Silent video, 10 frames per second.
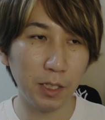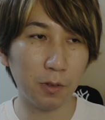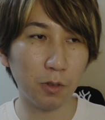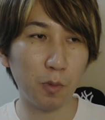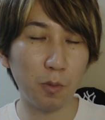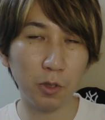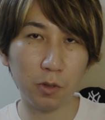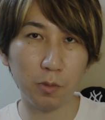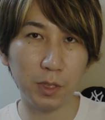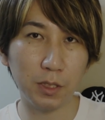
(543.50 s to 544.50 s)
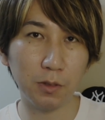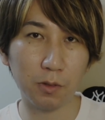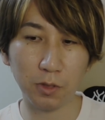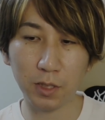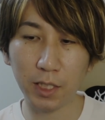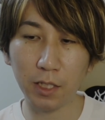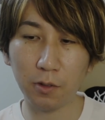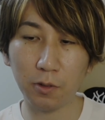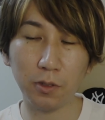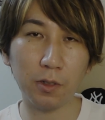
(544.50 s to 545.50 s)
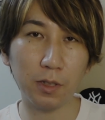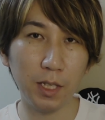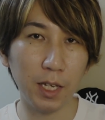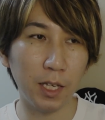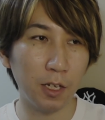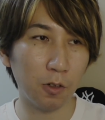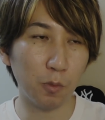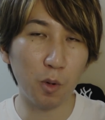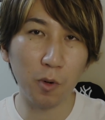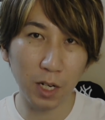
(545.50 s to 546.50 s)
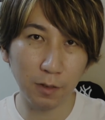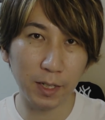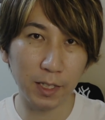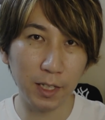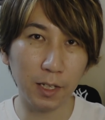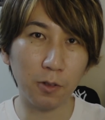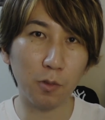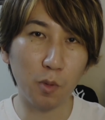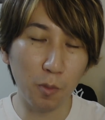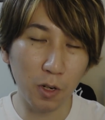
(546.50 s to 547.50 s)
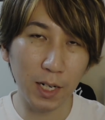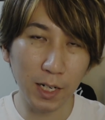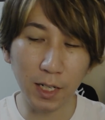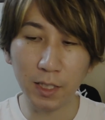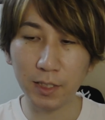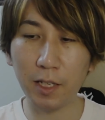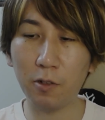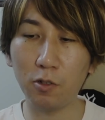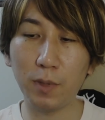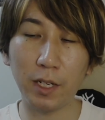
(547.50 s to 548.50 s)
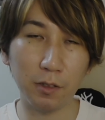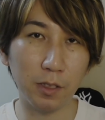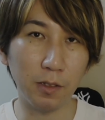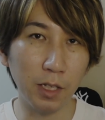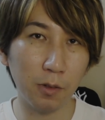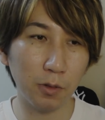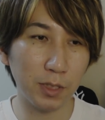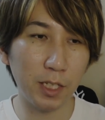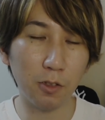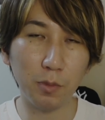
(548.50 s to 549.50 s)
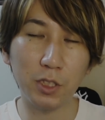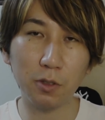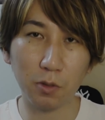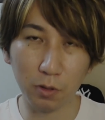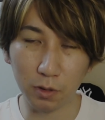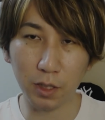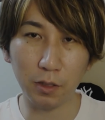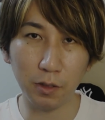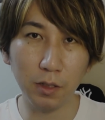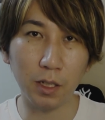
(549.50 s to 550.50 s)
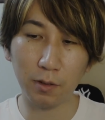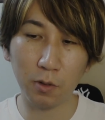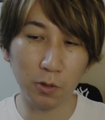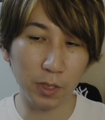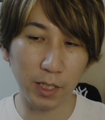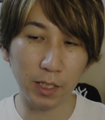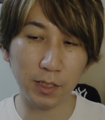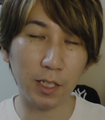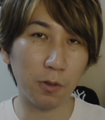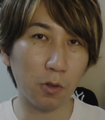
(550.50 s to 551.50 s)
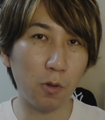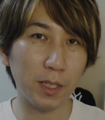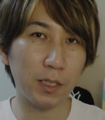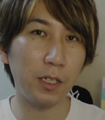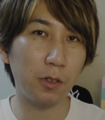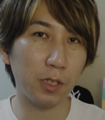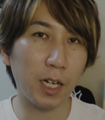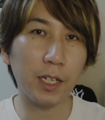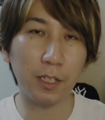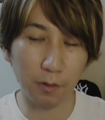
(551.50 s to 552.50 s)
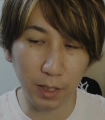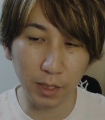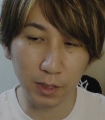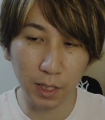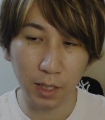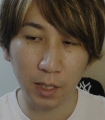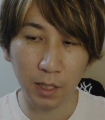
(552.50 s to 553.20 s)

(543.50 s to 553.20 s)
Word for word: りこの桃の子3つをこう育てることによって、この桃が生まれて、この桃から線を生まれるっていうね、この線の道を解くっていうことでですね、この小判千両にかけているわけですね。